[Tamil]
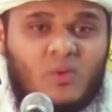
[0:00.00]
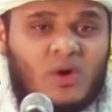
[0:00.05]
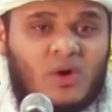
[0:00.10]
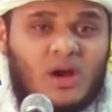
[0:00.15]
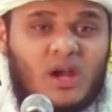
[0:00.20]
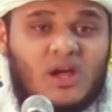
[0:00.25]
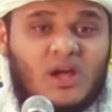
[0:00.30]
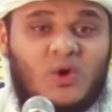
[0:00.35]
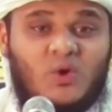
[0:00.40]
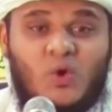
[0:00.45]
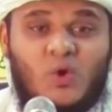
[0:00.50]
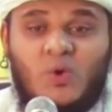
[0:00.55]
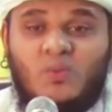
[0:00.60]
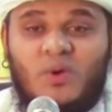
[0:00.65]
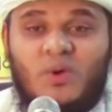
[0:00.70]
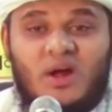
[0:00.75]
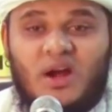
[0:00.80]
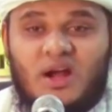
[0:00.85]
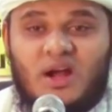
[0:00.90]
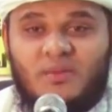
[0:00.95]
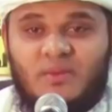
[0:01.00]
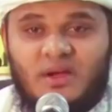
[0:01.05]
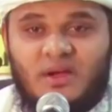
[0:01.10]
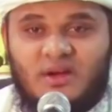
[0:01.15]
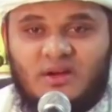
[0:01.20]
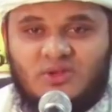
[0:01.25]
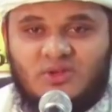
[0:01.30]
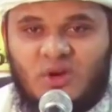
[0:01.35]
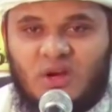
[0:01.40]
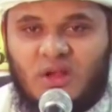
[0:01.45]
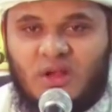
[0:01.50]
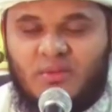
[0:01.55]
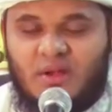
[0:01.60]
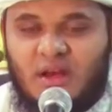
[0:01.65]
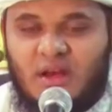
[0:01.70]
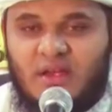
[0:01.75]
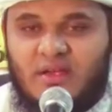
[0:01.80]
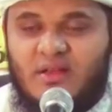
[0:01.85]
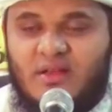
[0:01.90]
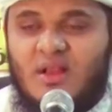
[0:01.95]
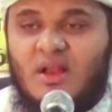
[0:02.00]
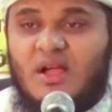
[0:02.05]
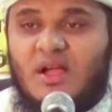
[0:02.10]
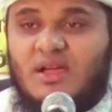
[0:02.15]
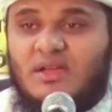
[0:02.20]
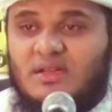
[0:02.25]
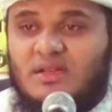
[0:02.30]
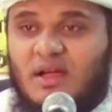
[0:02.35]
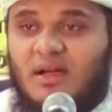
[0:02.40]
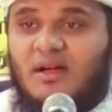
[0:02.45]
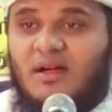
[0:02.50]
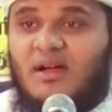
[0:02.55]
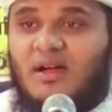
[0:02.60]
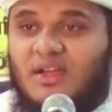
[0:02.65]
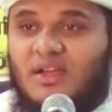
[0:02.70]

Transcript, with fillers: உங்களுக்கு நோன்பு கடமை என்று சொல்லவில்லை யா